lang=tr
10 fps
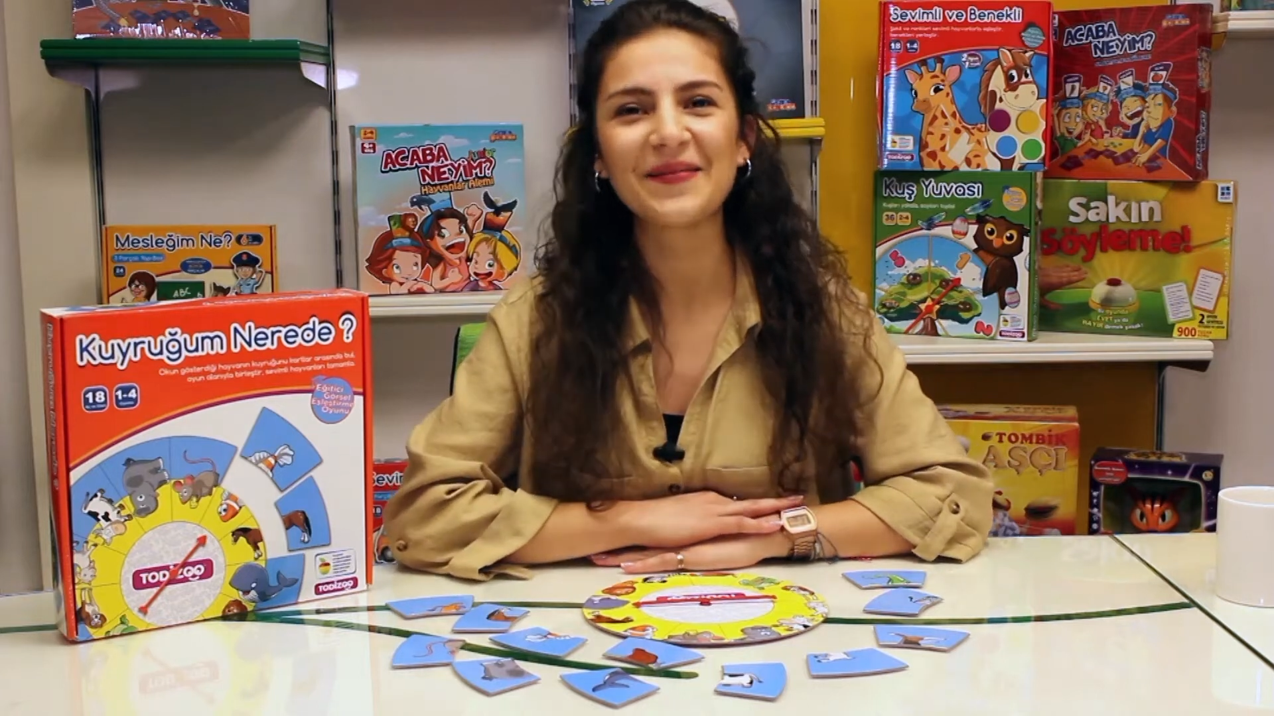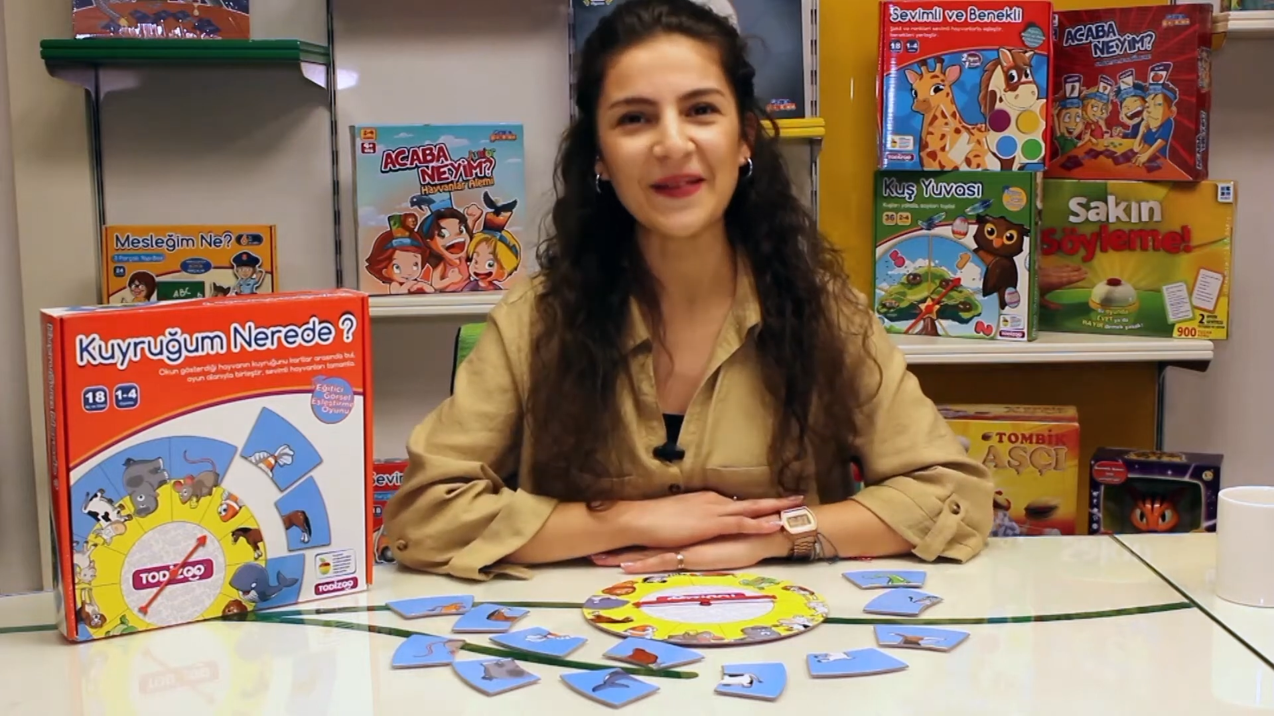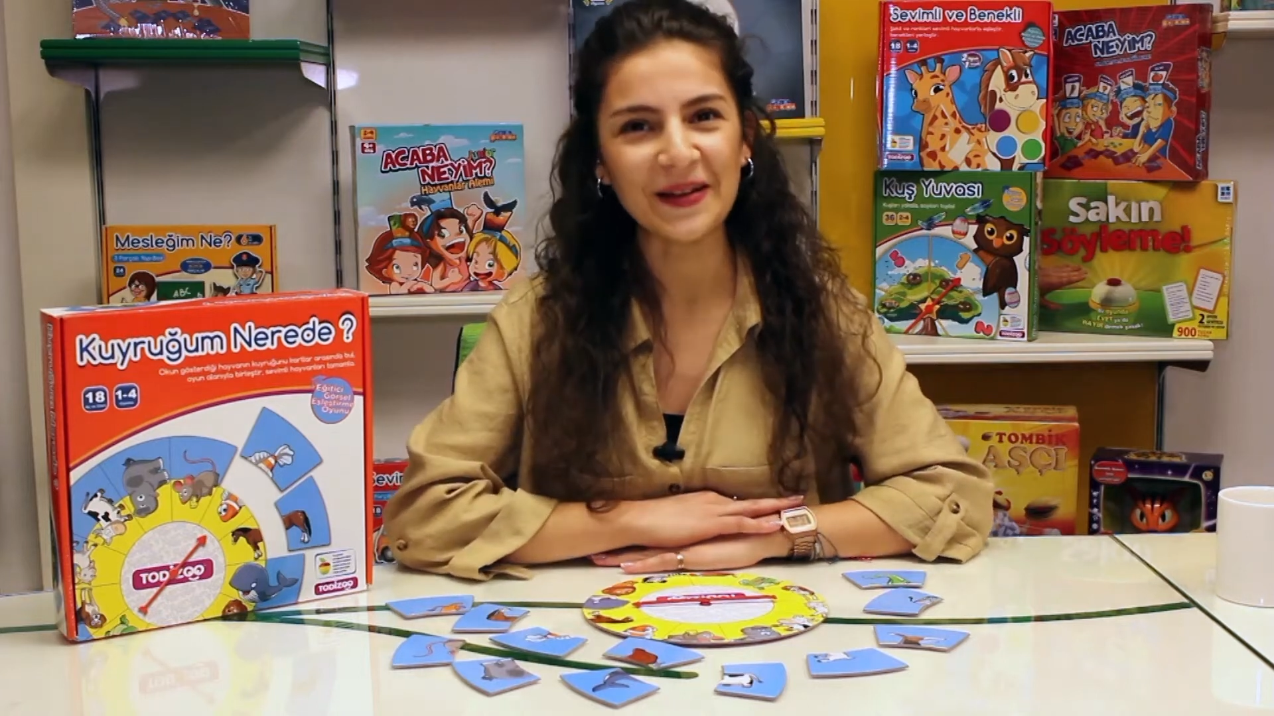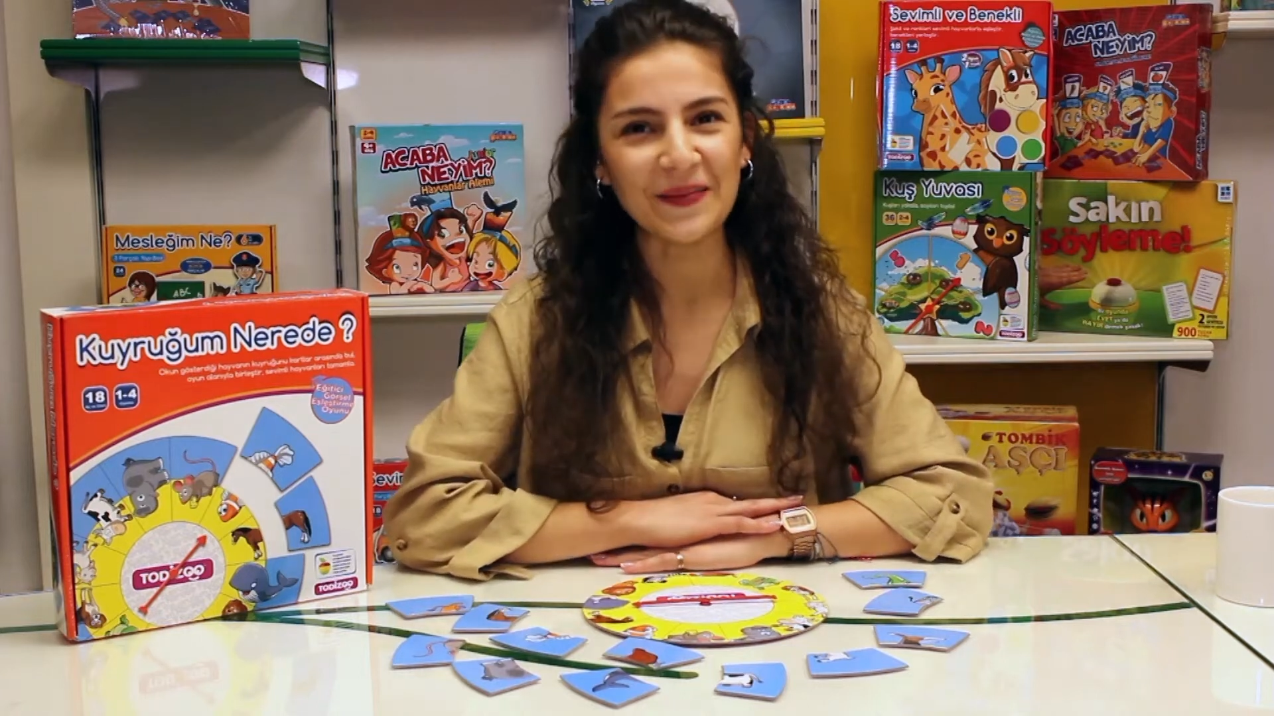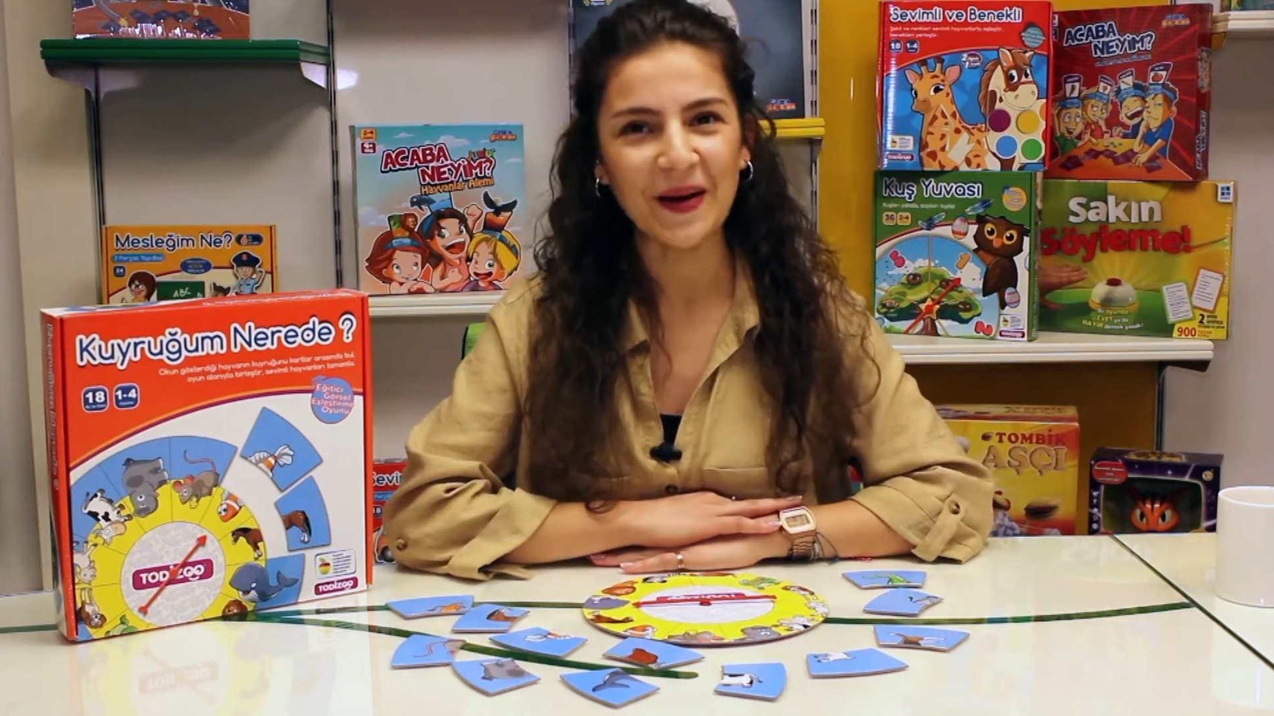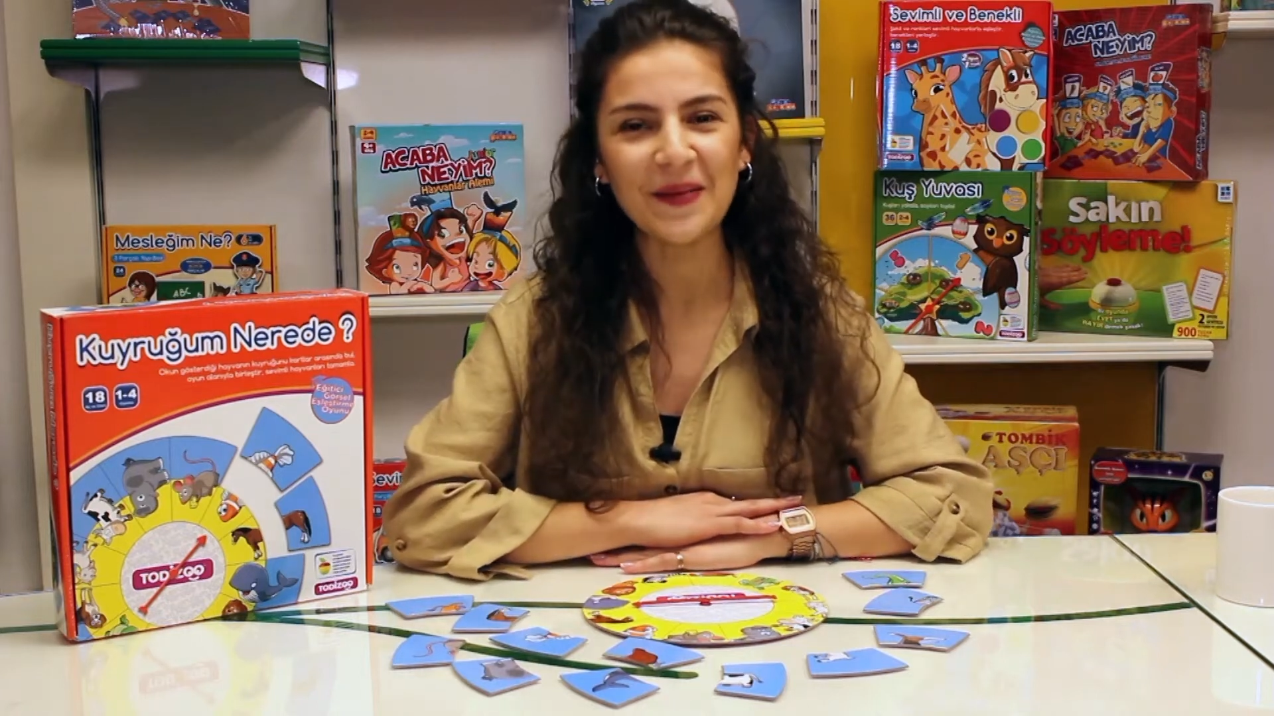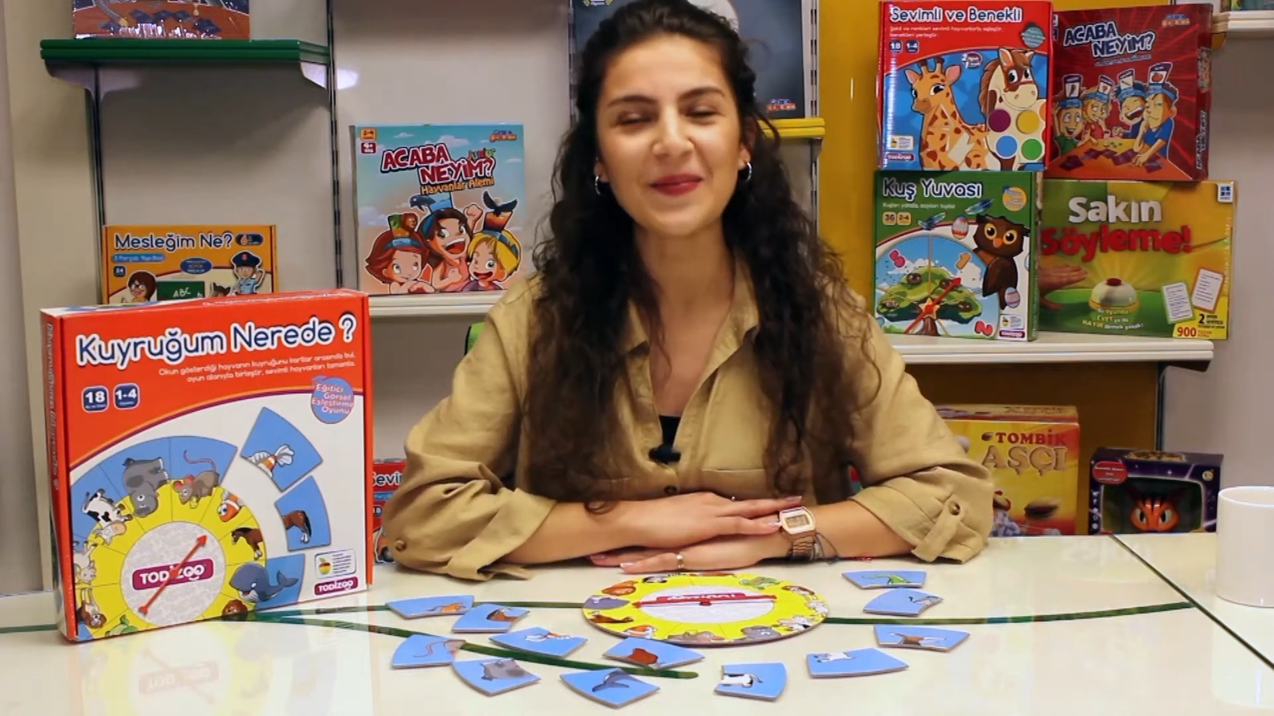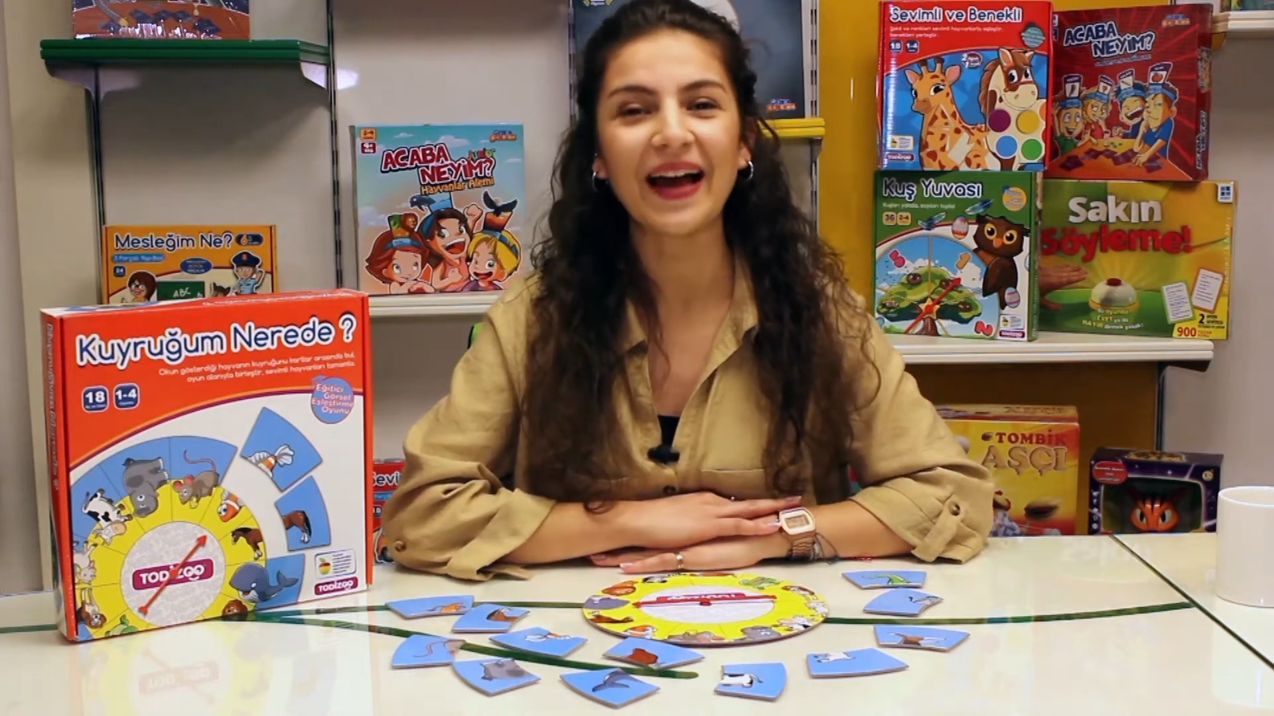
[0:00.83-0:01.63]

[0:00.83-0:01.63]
merhaba,